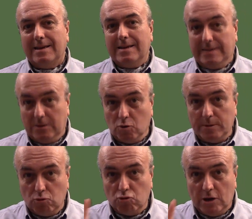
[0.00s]
siccome
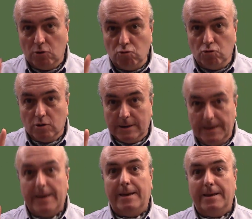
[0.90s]
tu sei uno
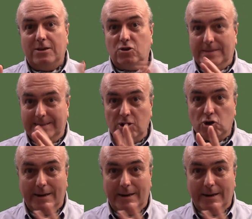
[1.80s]
che gestisce